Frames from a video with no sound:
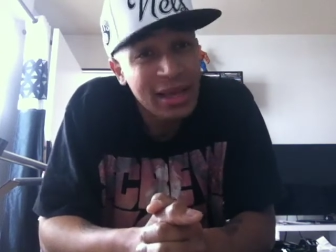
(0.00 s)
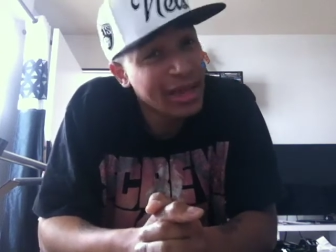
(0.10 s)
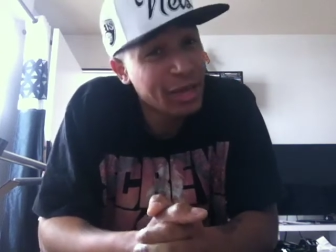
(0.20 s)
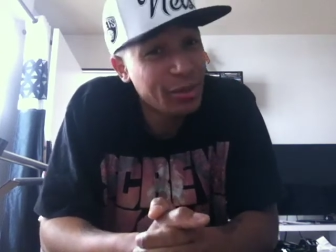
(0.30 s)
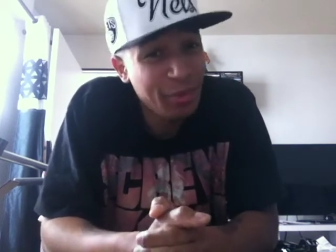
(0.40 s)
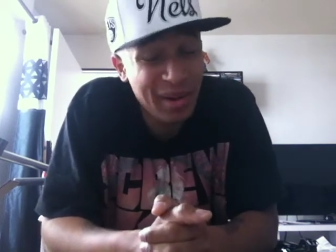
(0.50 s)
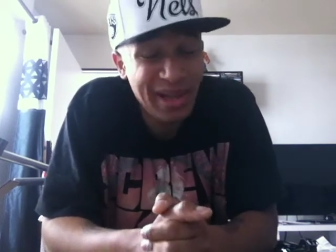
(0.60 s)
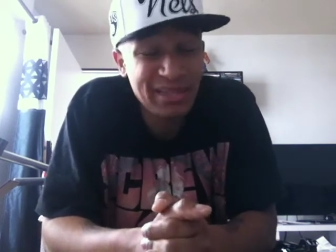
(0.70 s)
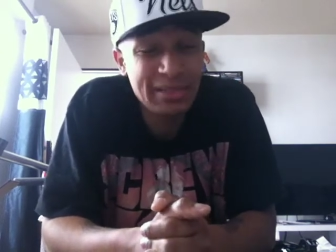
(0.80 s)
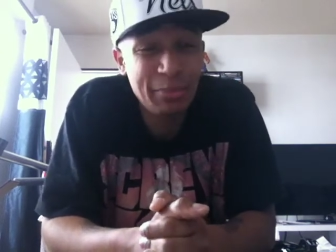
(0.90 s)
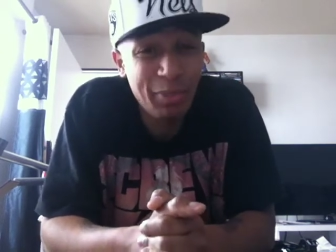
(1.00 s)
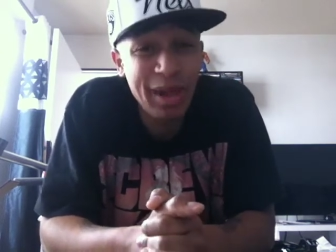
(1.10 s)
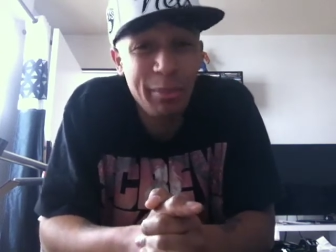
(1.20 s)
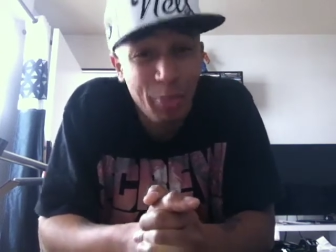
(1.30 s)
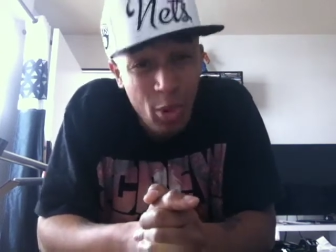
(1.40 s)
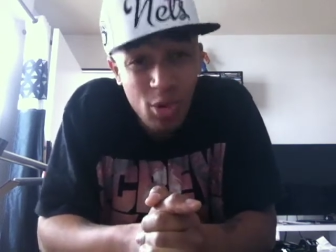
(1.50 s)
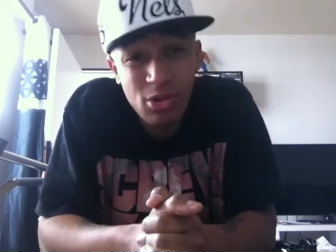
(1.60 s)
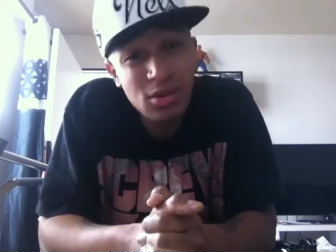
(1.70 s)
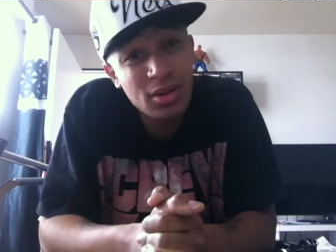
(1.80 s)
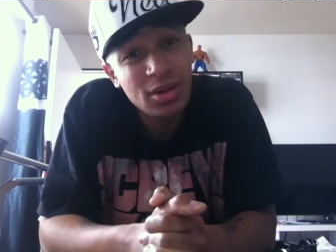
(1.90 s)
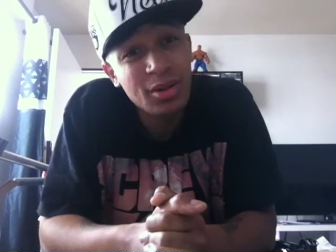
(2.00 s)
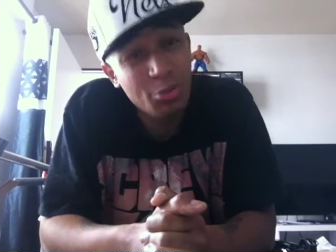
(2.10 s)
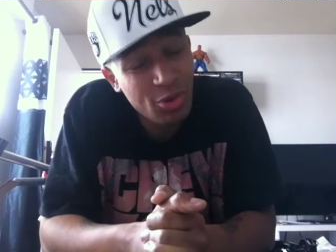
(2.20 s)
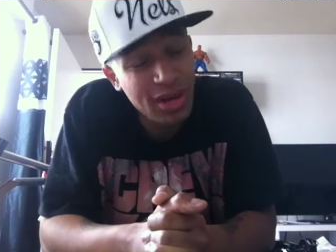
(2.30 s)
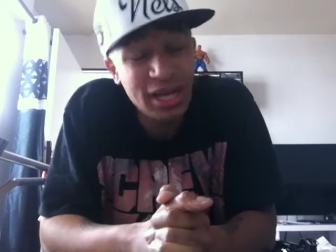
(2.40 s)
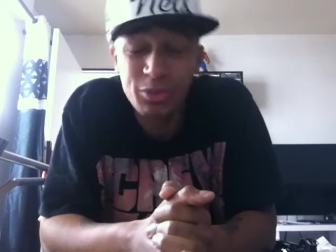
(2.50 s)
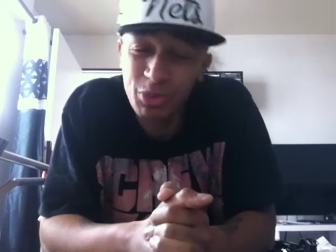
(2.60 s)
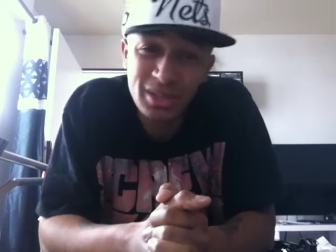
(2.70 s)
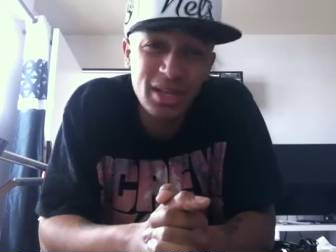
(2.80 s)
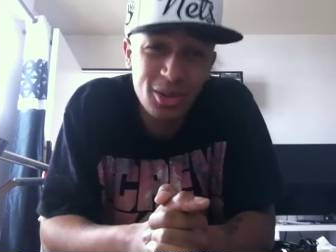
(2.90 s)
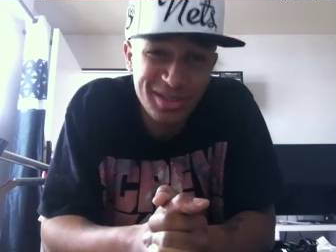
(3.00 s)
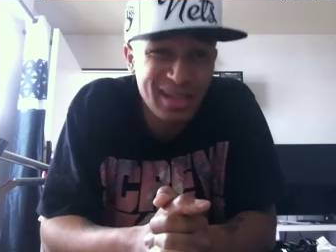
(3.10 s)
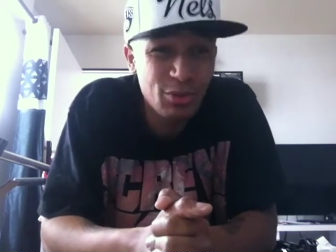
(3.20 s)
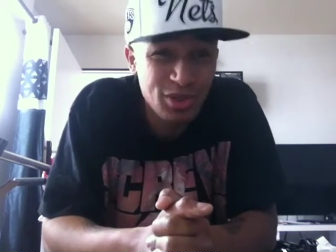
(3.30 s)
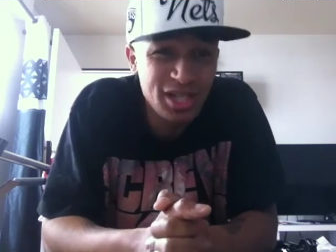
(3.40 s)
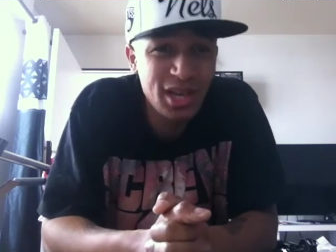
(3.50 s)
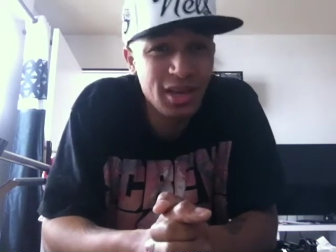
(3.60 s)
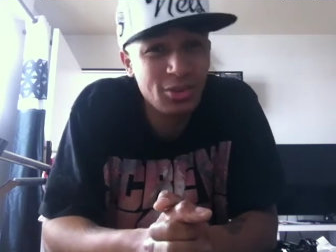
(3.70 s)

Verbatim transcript: Et une place plein pot, mon gars, je peux te dire que ça coûte cher.